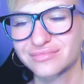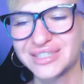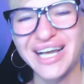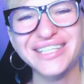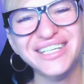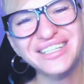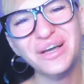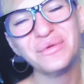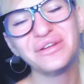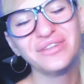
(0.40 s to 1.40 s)
Dzień
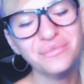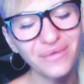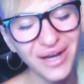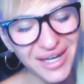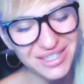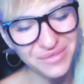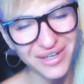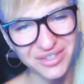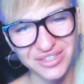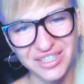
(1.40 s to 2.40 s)
dobry, witam bardzo,
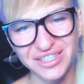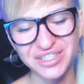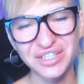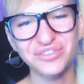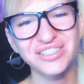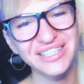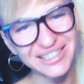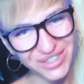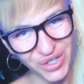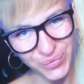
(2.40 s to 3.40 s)
bardzo serdecznie wszystkie
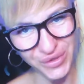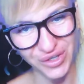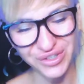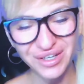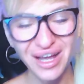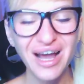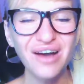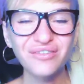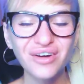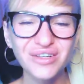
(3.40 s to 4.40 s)
skorpiony
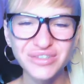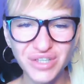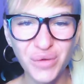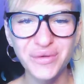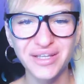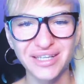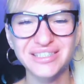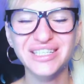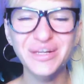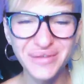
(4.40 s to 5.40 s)
po horoskopie na
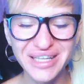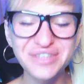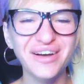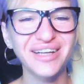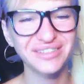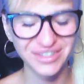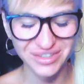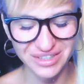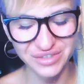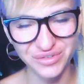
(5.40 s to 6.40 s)
sierpień
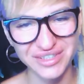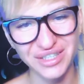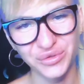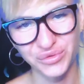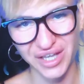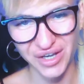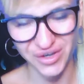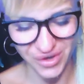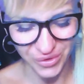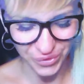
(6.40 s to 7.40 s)
2022
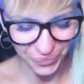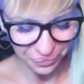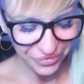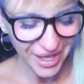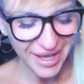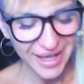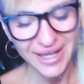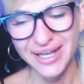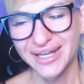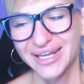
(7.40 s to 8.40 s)
roku.
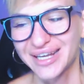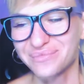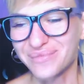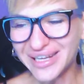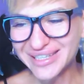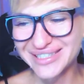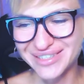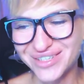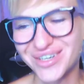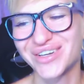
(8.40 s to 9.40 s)
Będzie
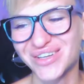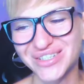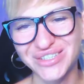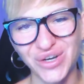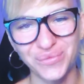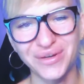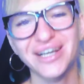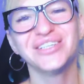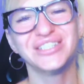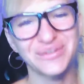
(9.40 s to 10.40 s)
to horoskop
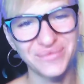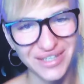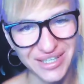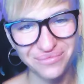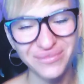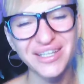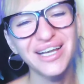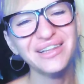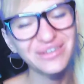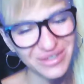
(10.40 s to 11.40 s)
szybki,
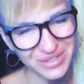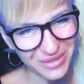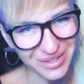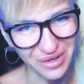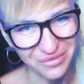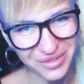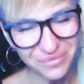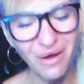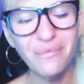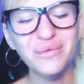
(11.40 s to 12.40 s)
jednoskładowy,
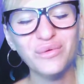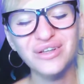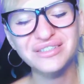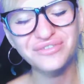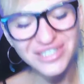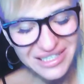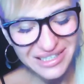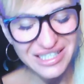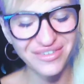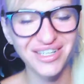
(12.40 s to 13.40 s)
obejmujący wszystkie
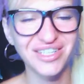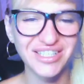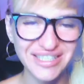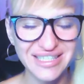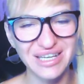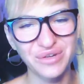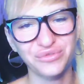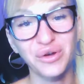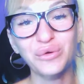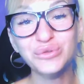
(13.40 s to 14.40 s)
sfery życia, zarówno
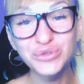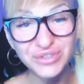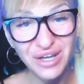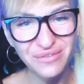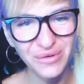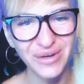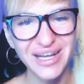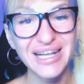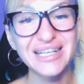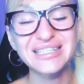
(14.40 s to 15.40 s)
uczuciową,
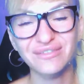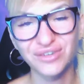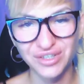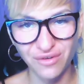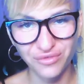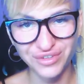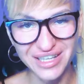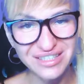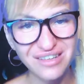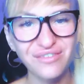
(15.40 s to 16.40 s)
zawodowo
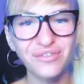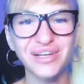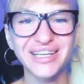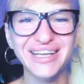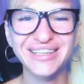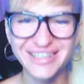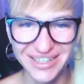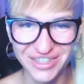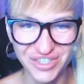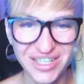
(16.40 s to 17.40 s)
finansową jak i
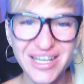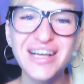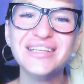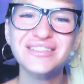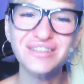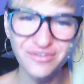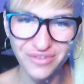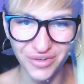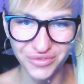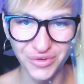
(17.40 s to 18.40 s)
energetycznie
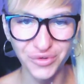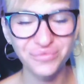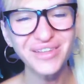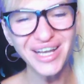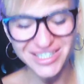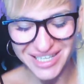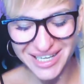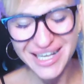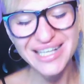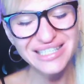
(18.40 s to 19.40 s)
zdrowotną. Także
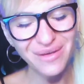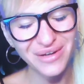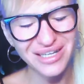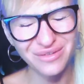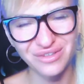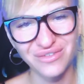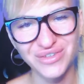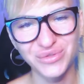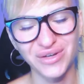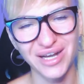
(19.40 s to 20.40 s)
zapraszam do
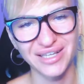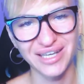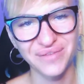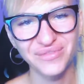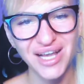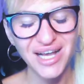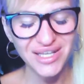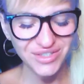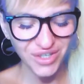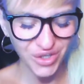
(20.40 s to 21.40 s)
wysłuchania.
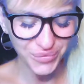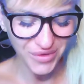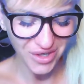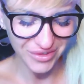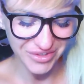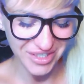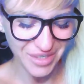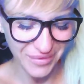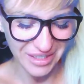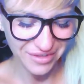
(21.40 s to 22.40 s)
Skorpiony,
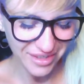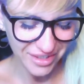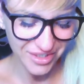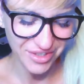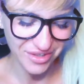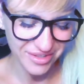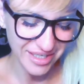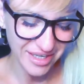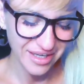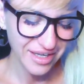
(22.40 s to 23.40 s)
sierpień
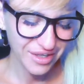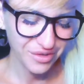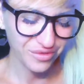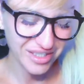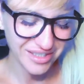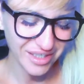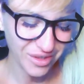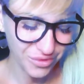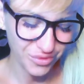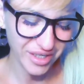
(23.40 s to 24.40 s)

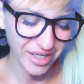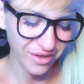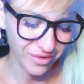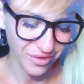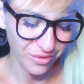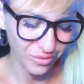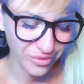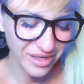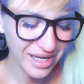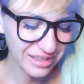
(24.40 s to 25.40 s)
2022 roku.
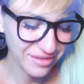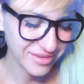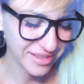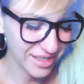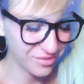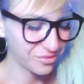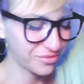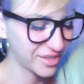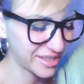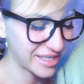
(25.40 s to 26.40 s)
Rady,
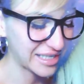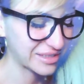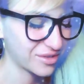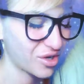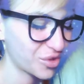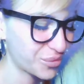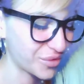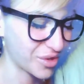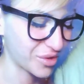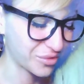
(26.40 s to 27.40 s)
wskazówki dla
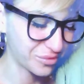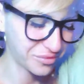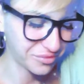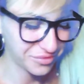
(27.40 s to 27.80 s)
skorpionów.